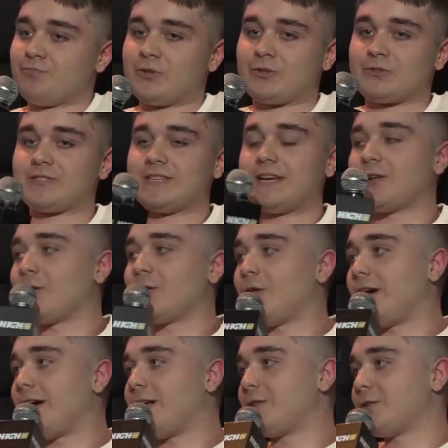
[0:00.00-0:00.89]
no zero
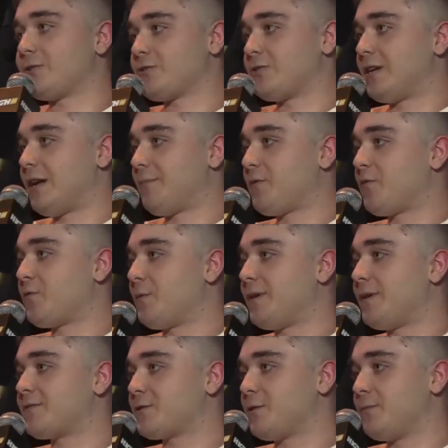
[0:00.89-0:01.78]
lojalności na
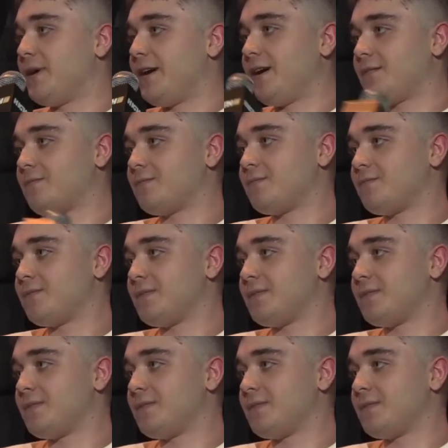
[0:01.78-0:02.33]
pewno ma w sobie.